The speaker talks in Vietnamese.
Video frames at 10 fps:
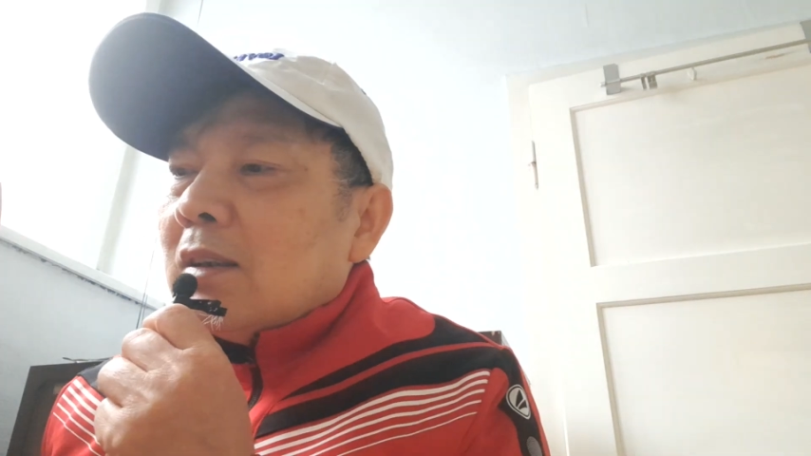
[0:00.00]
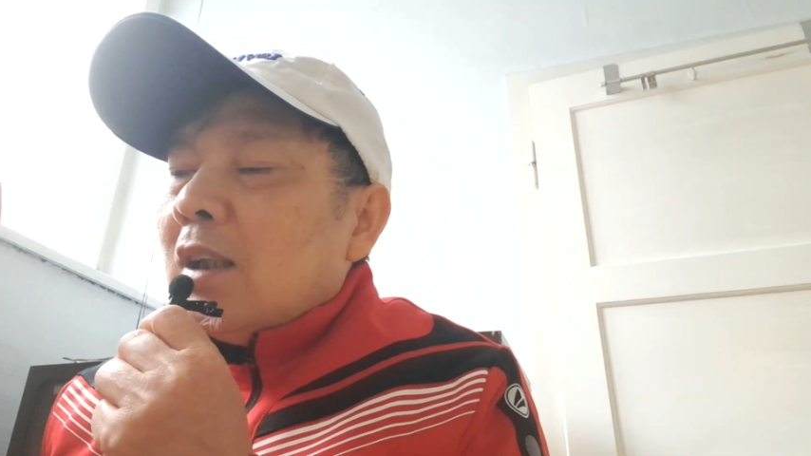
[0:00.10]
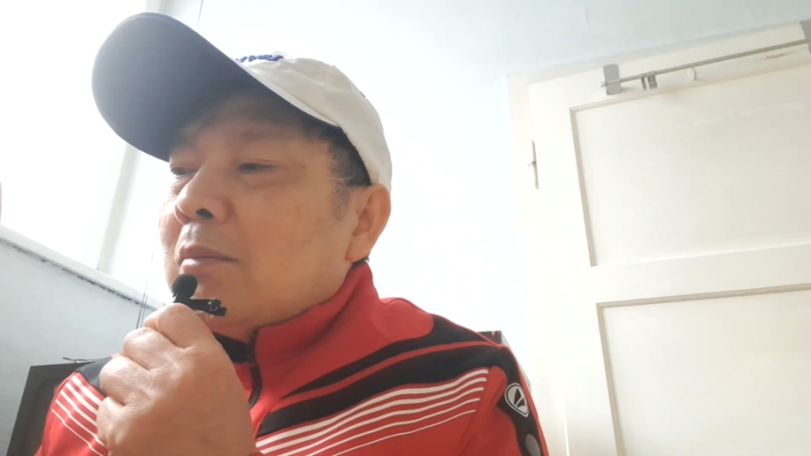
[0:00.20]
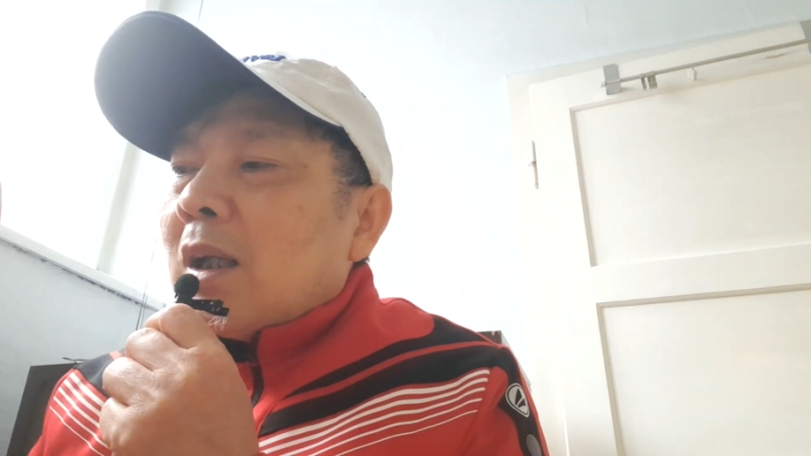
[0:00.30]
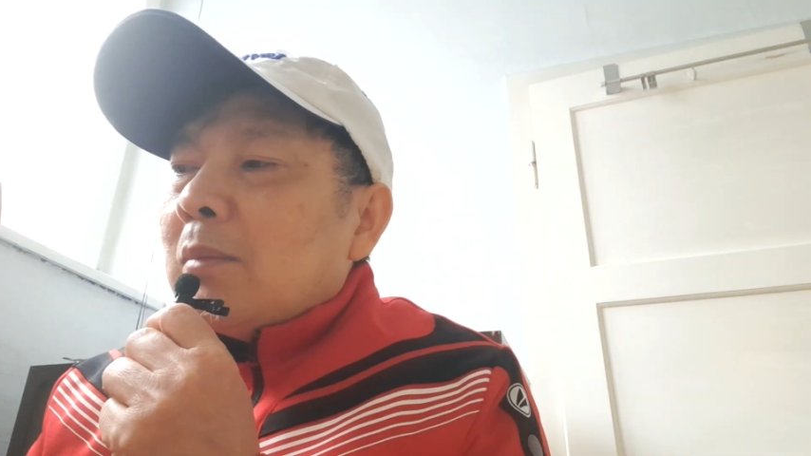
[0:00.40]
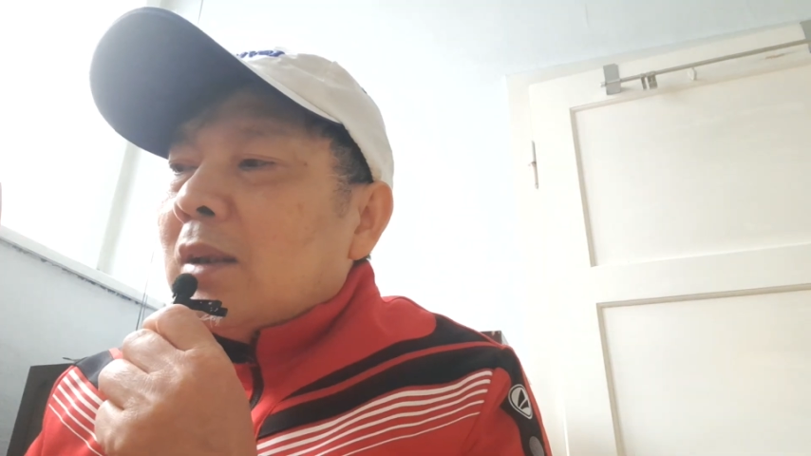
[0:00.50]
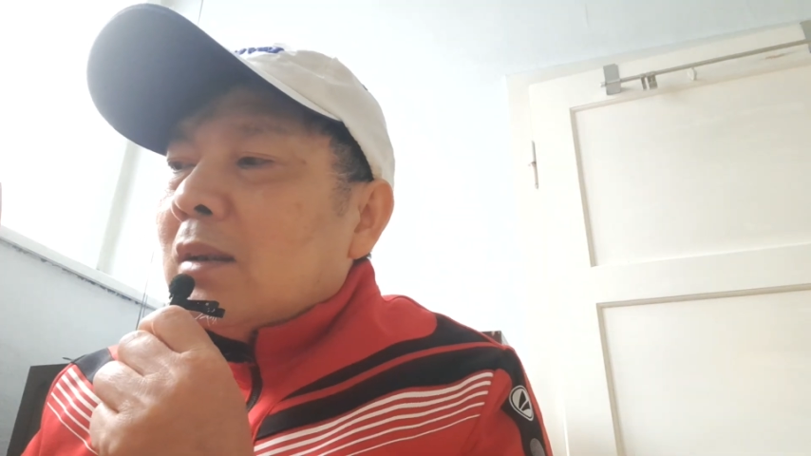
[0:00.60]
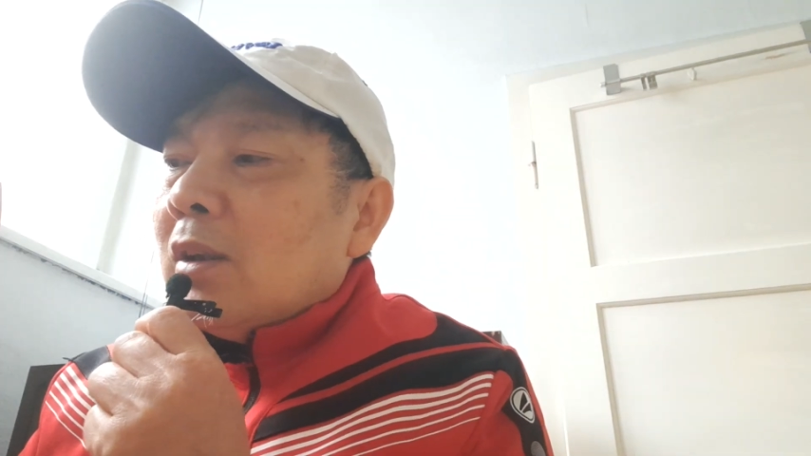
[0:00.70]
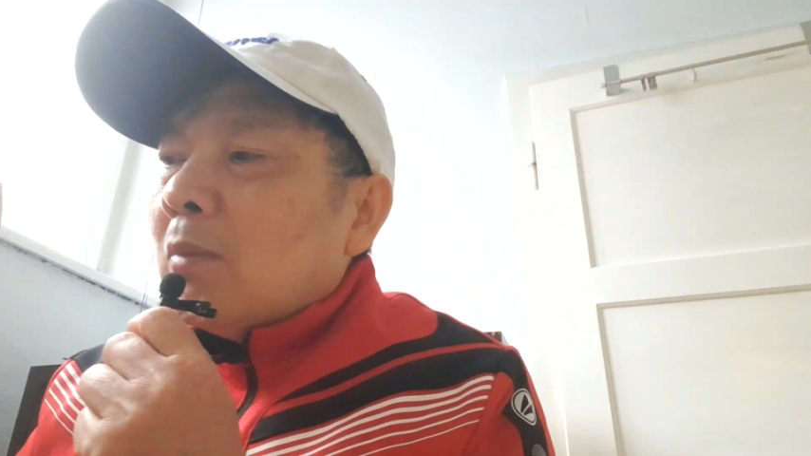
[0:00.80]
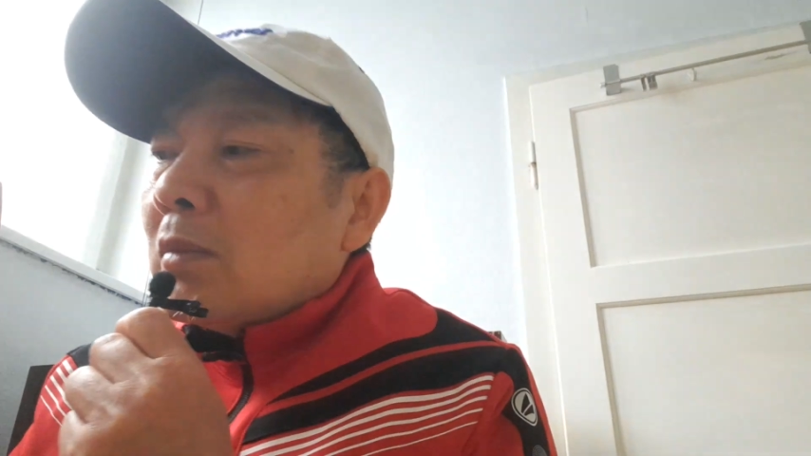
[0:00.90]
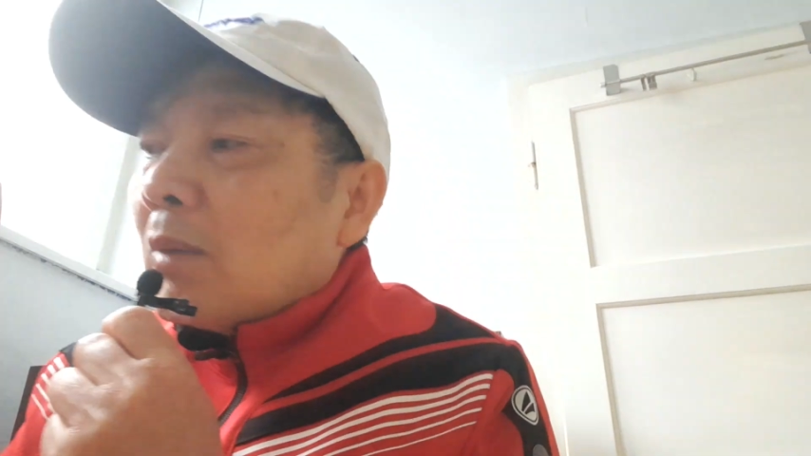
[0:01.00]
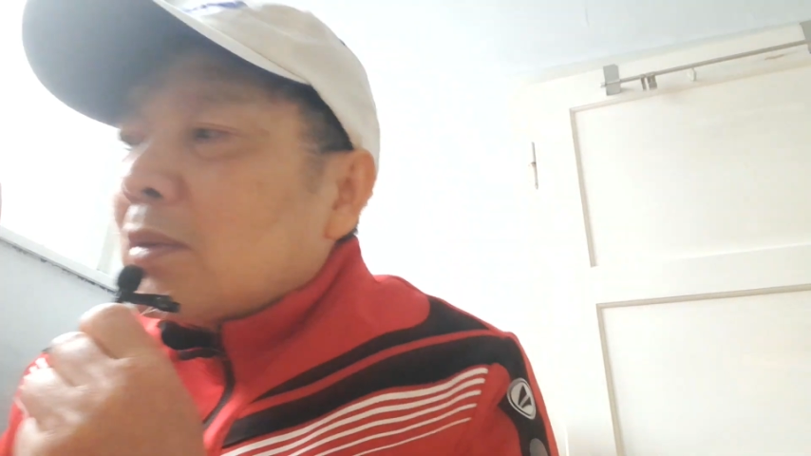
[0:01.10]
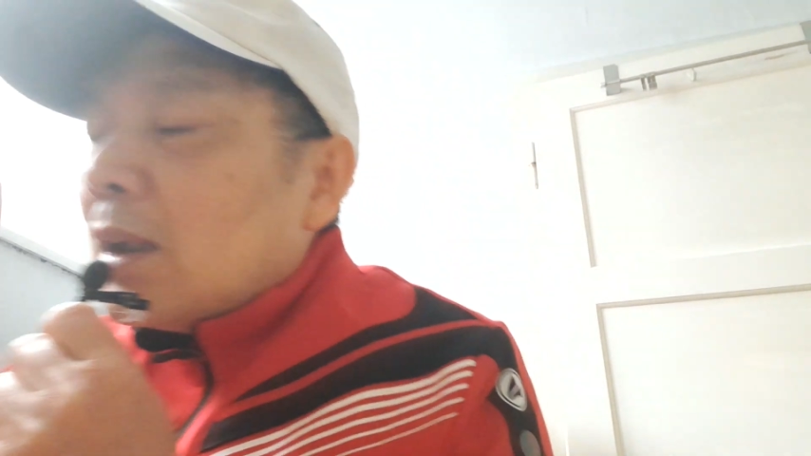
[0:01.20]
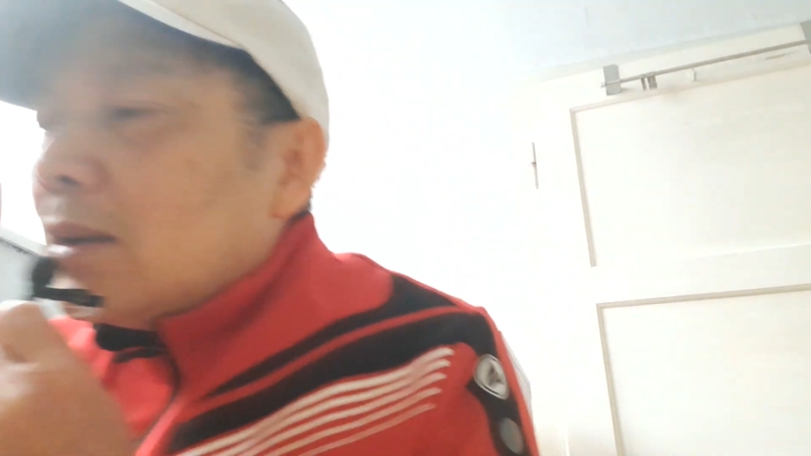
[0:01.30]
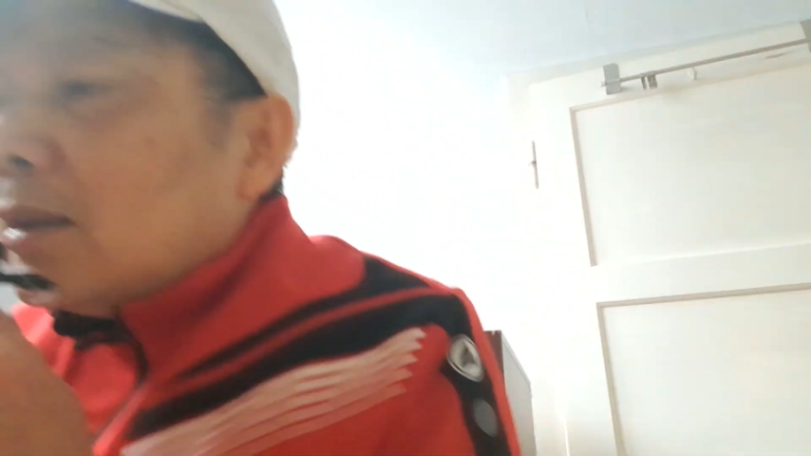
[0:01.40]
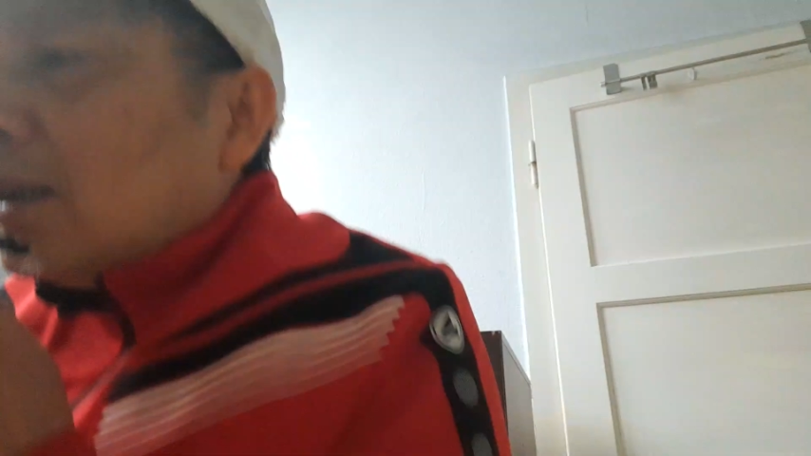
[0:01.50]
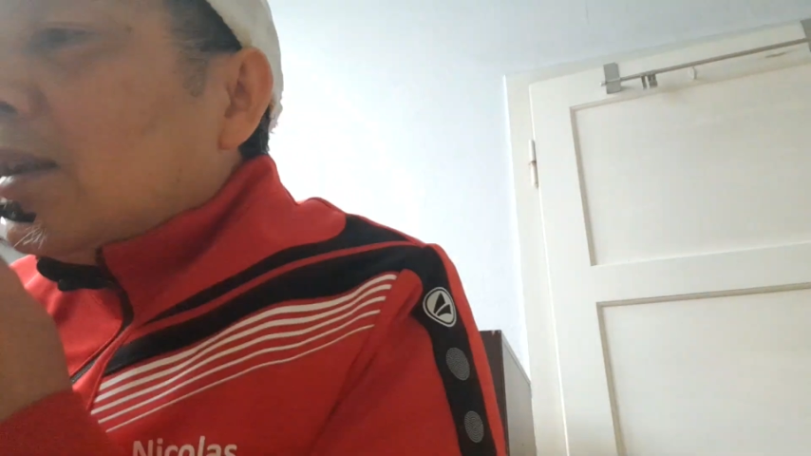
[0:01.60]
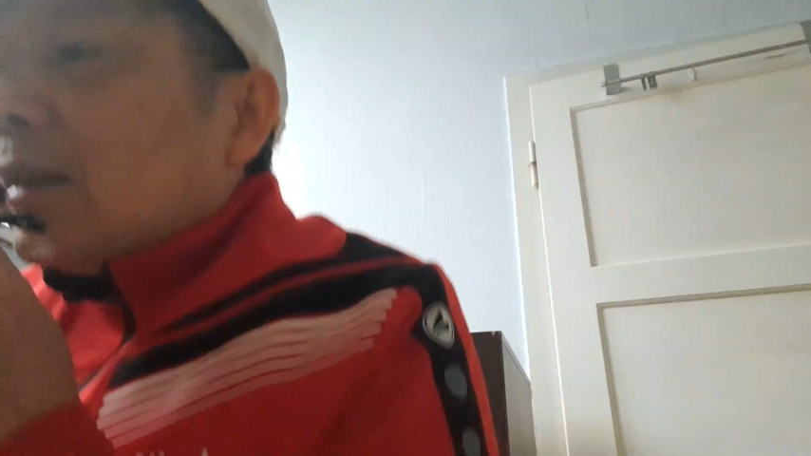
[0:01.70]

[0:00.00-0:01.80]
nếu mà mình dùng động từ